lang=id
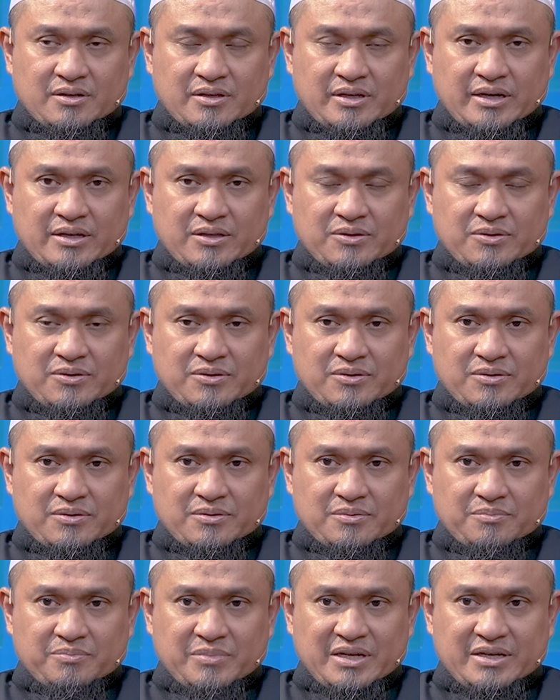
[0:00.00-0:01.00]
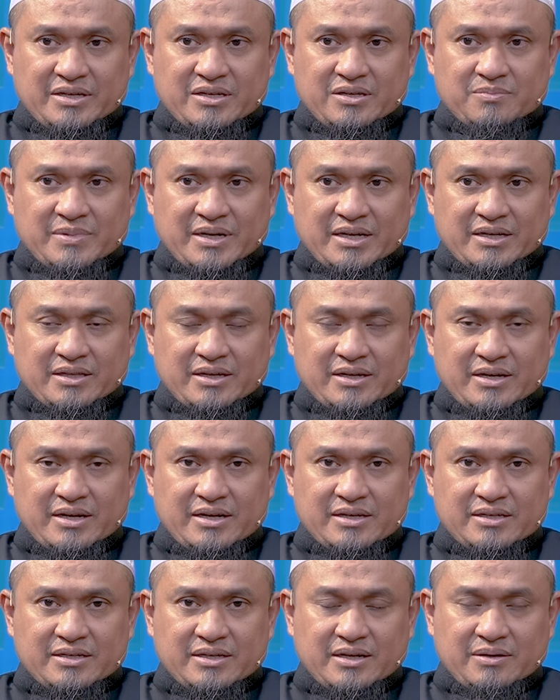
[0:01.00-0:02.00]
Dan itu bila jemaah tidak
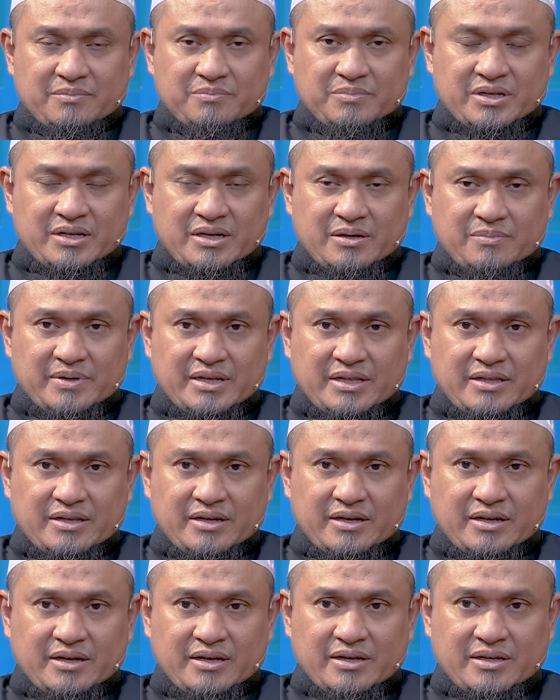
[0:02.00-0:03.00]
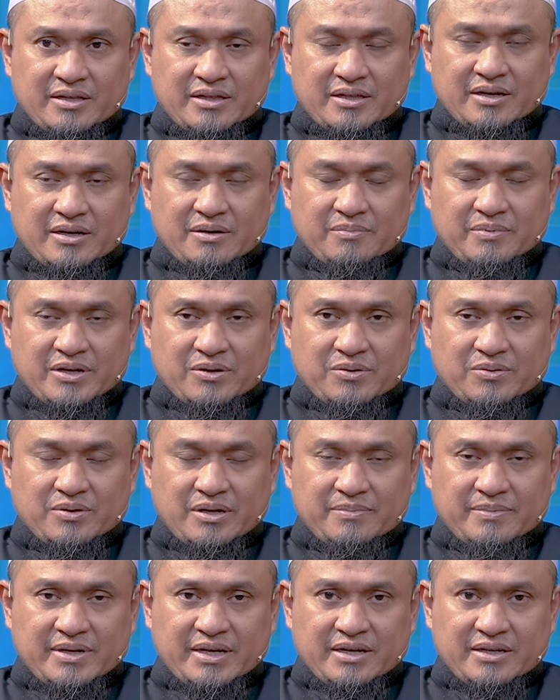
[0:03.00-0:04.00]
ada silam pendapat di tengah para
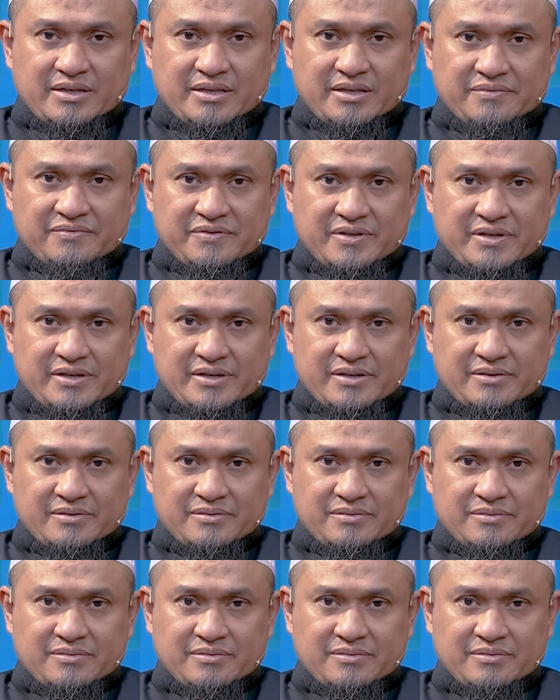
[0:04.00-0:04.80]
ulama ahli tafsir